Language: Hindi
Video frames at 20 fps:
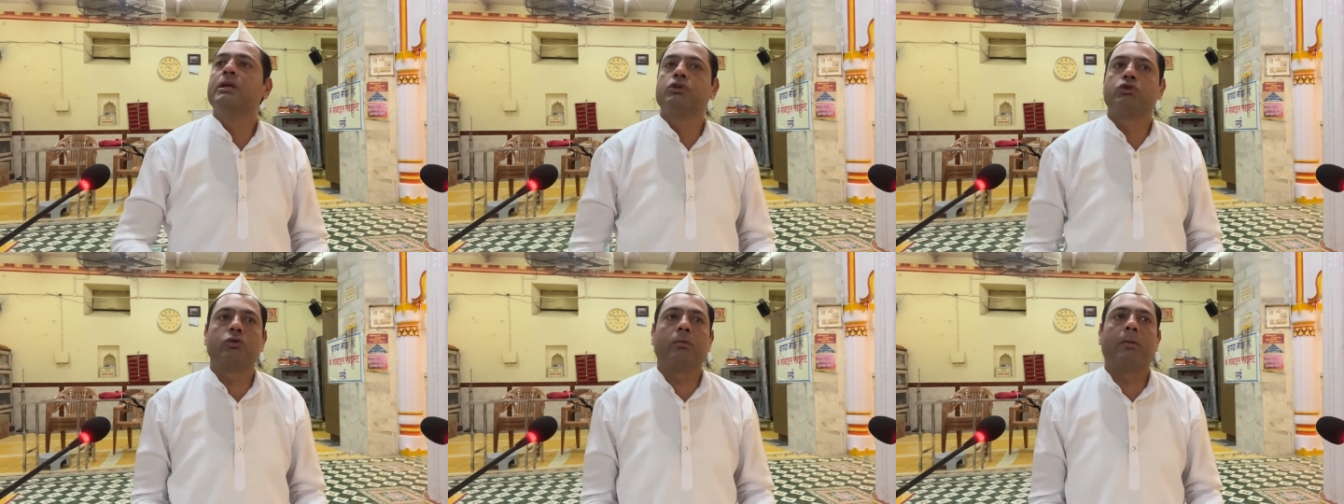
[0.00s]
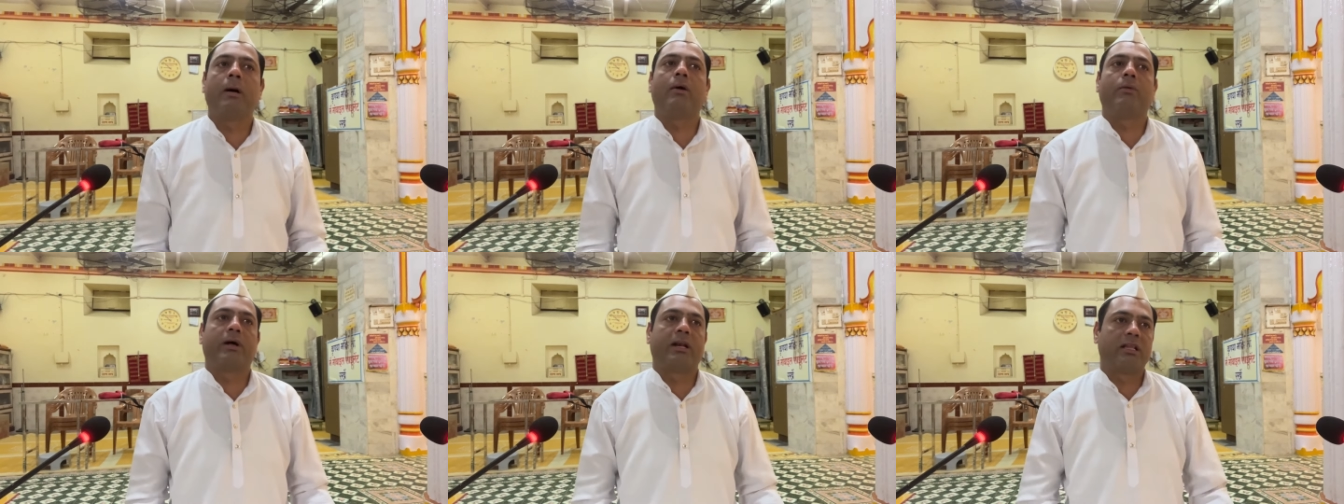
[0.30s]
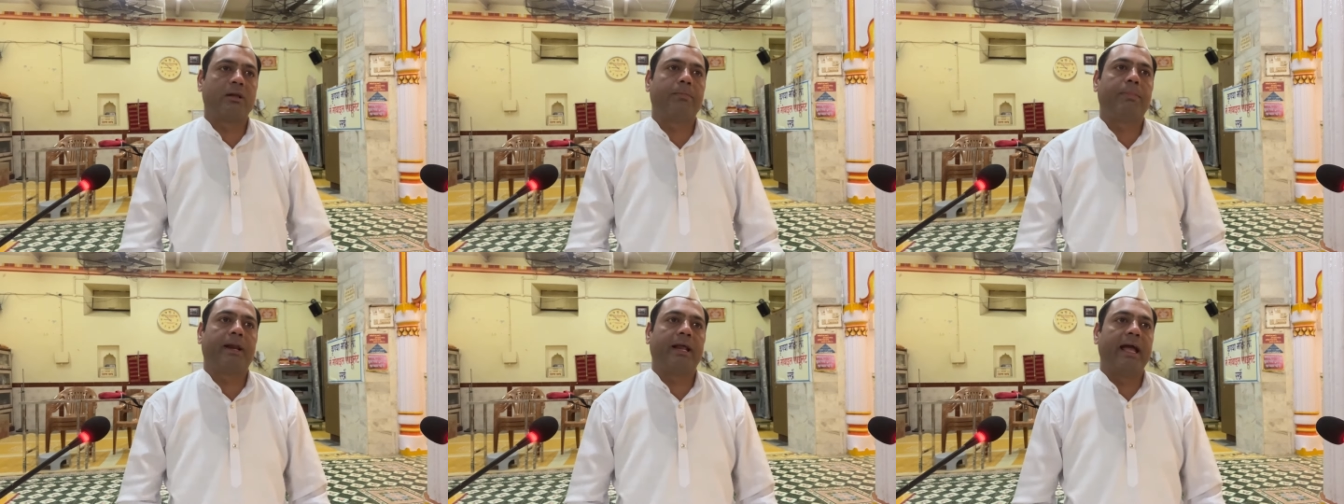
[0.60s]
स्वभाव
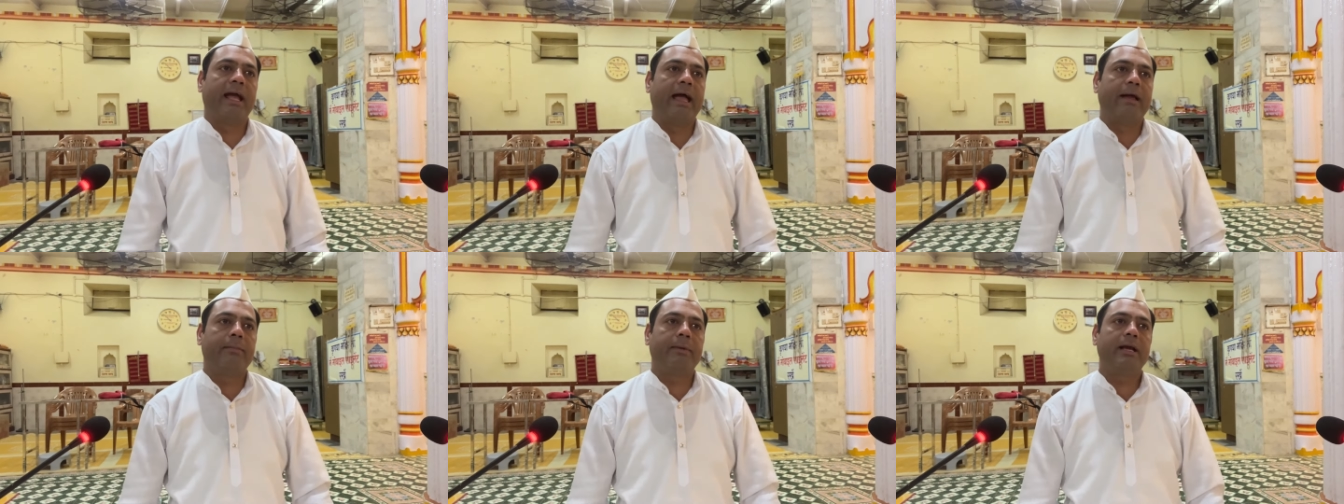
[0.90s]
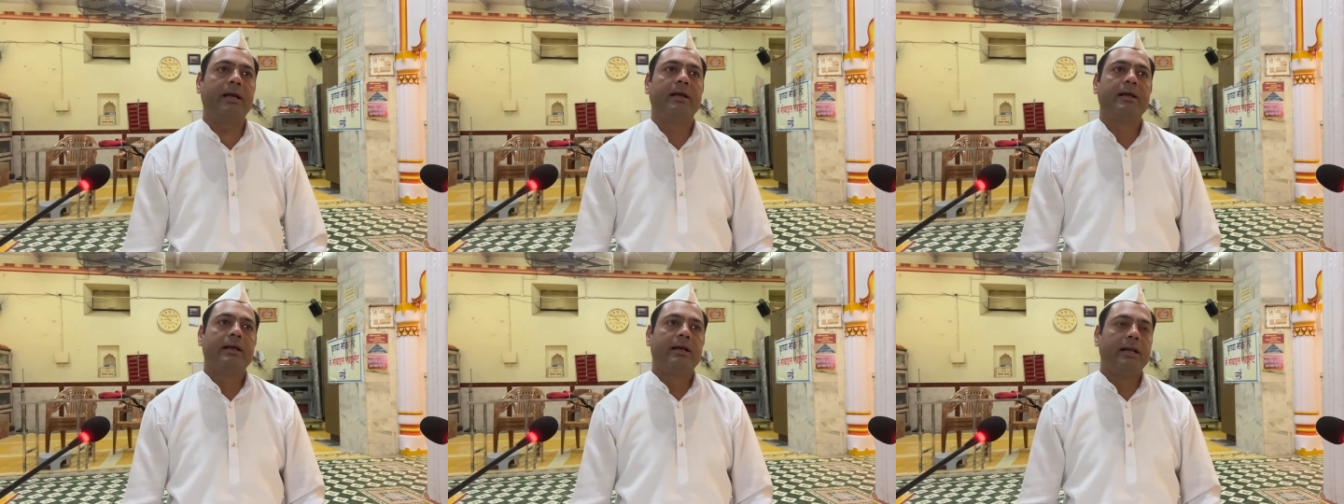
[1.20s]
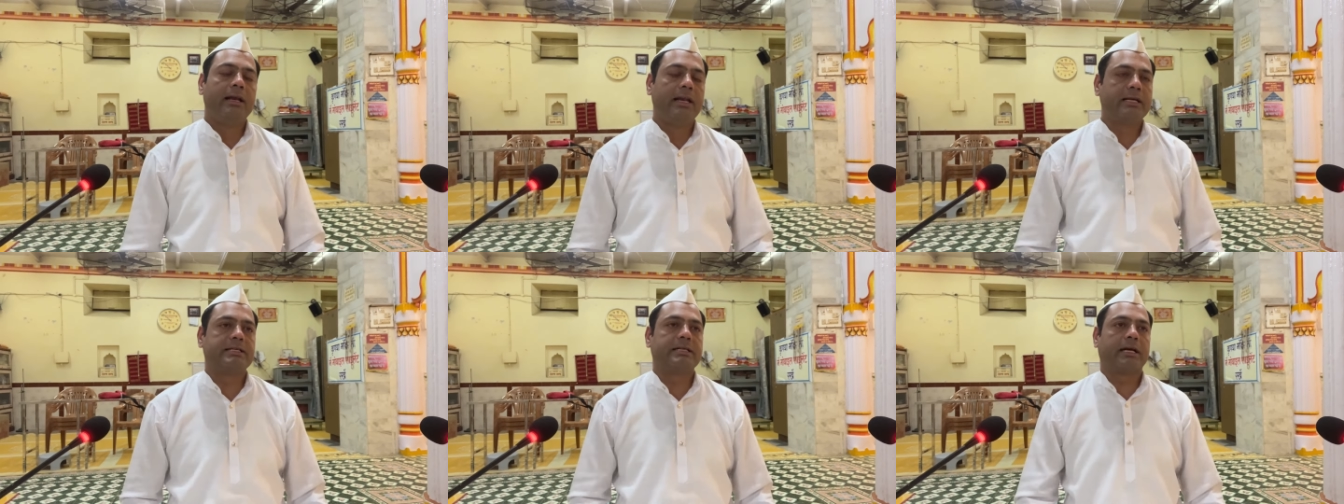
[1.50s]
अर्थ पर्याय में
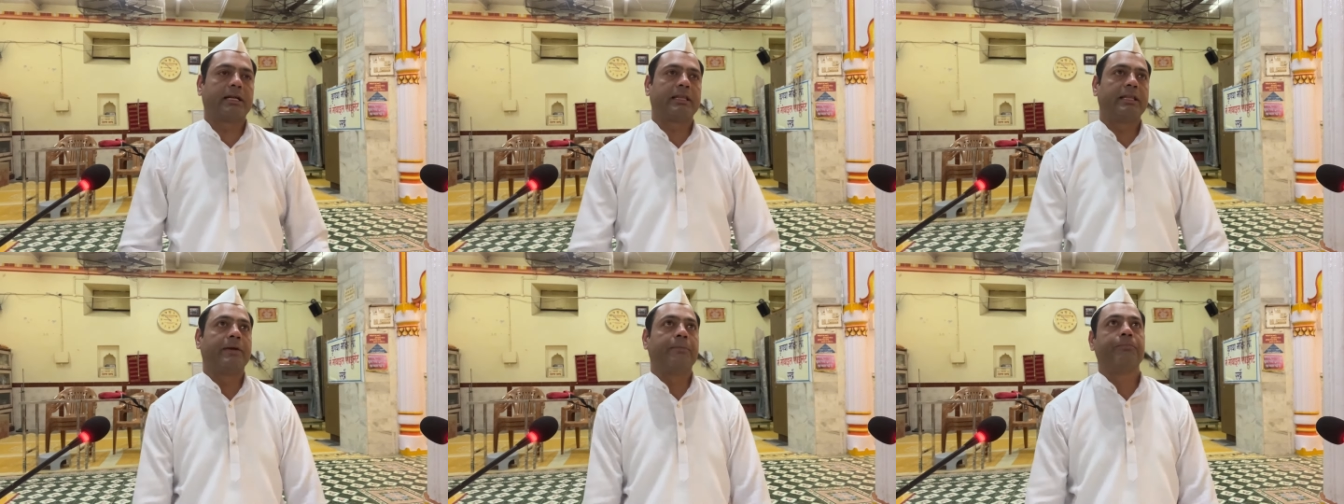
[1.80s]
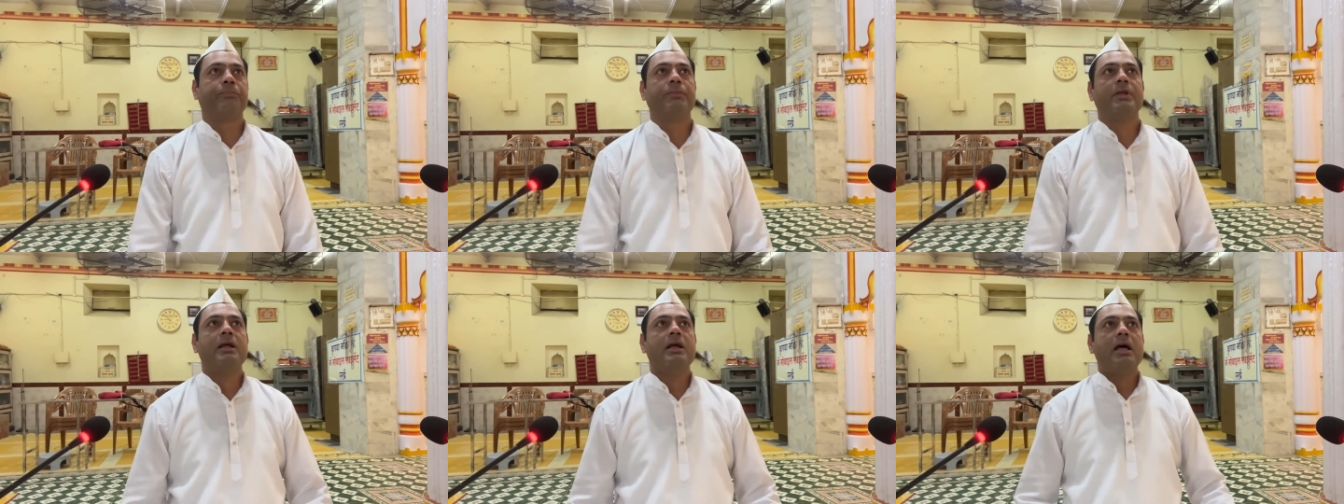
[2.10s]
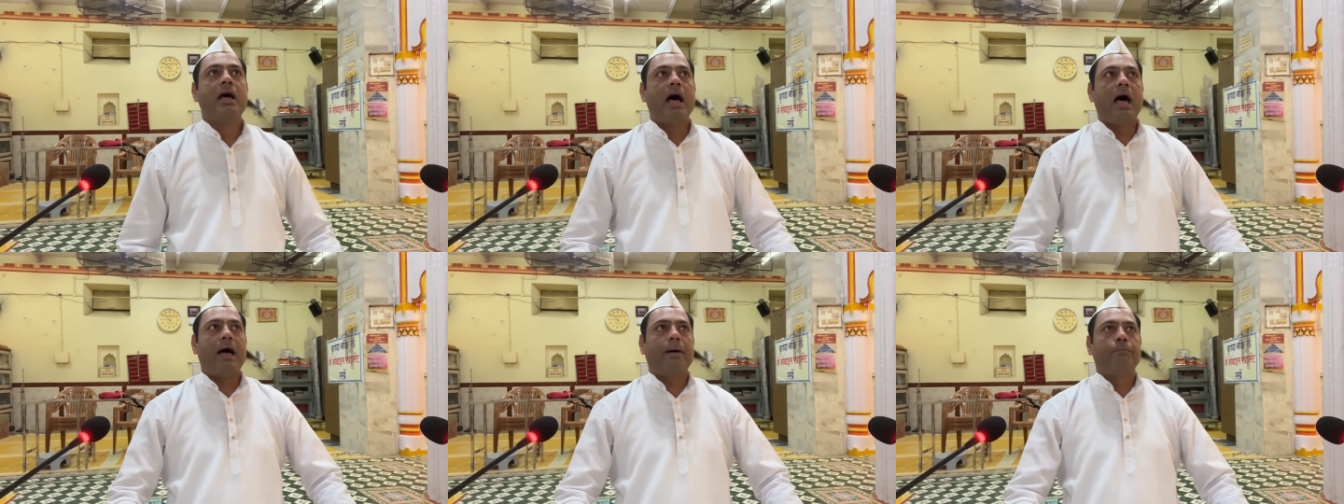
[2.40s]
ले सकते हैं
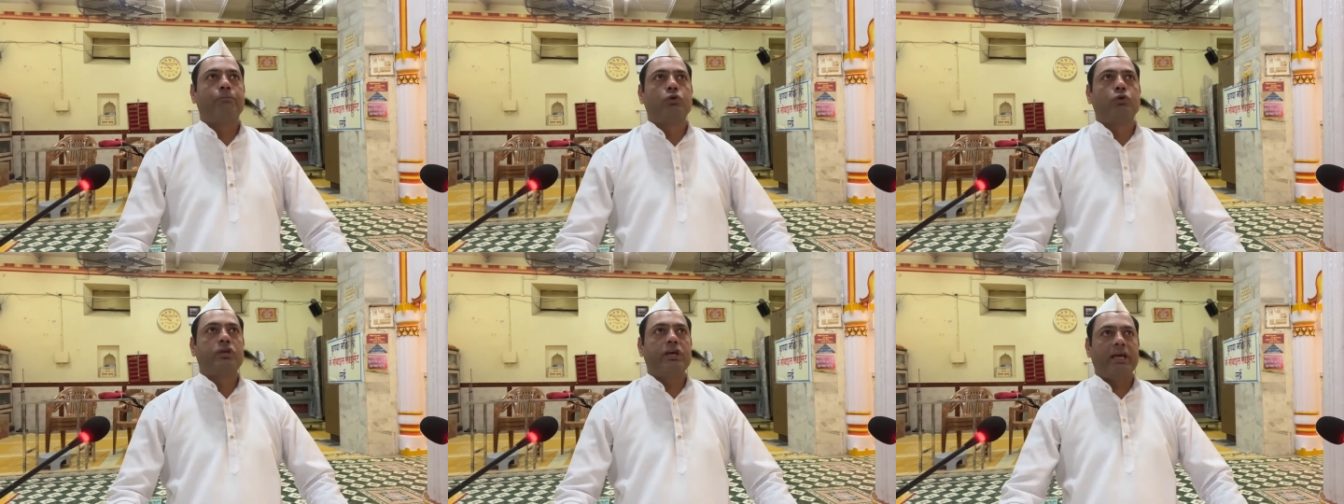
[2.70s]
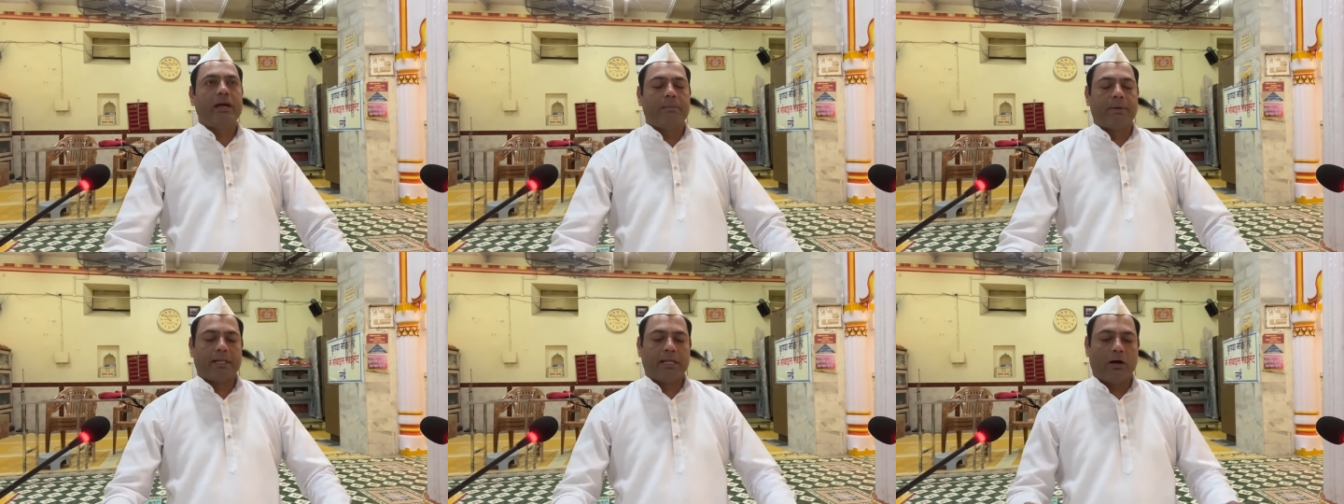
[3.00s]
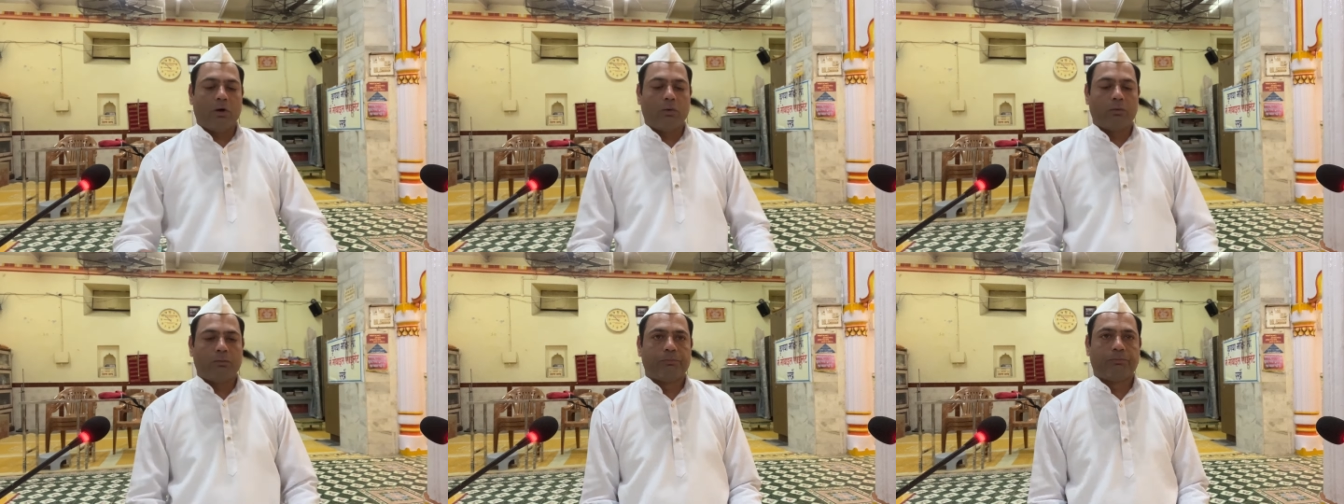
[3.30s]
अब मुझे ये
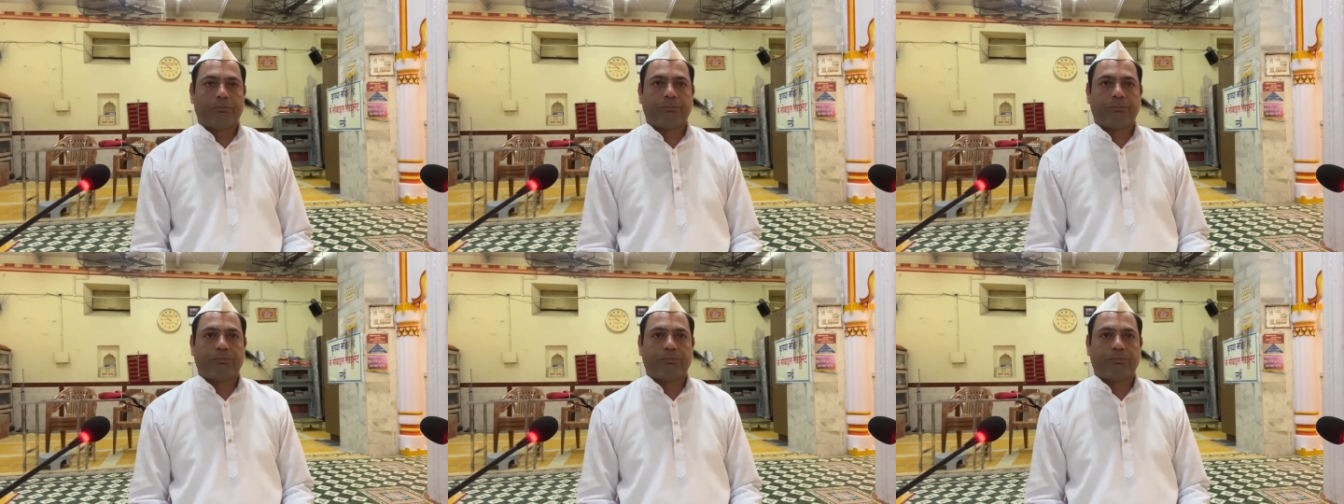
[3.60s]
बताओ